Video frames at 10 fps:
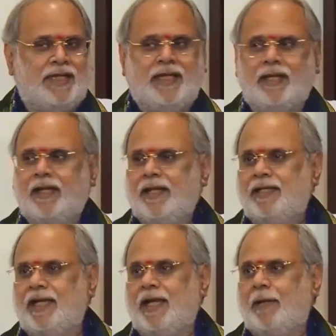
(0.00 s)
Nah ini
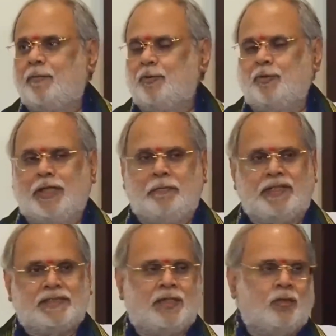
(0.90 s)
dia nggak butuh
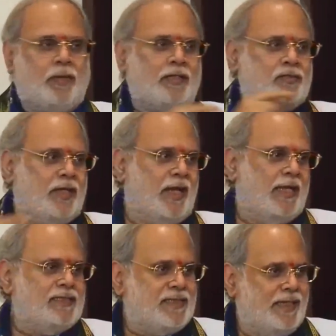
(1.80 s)
kipas di rumahnya sudah ada
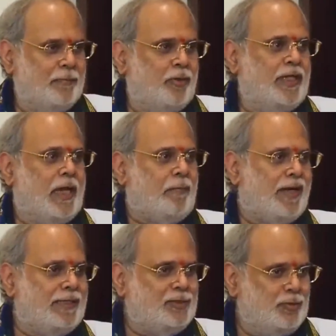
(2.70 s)
AC. Mau
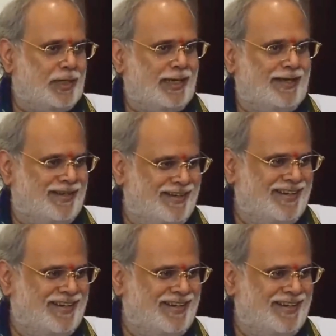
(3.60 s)
diapakan juga?